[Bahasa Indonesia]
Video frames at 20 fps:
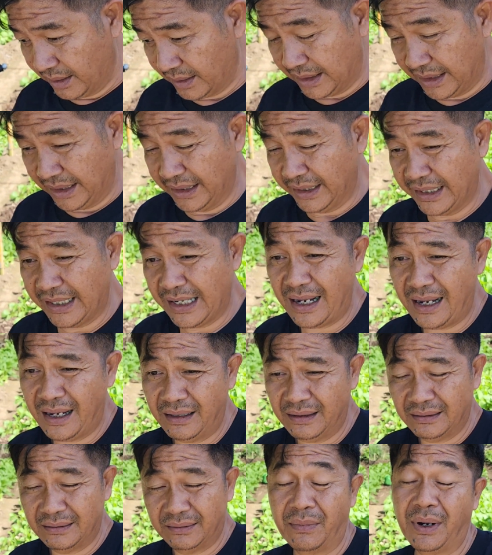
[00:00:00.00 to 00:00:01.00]
jadi
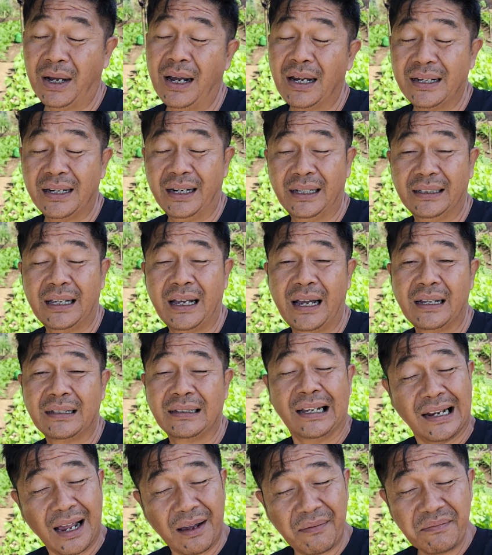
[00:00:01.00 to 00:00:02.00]
intinya makan yang kita
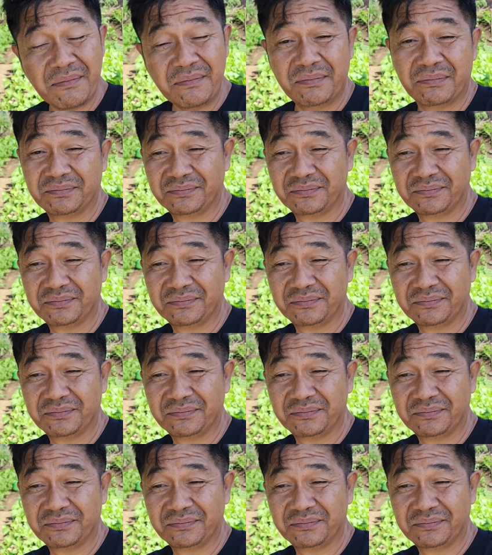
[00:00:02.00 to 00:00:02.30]
tanam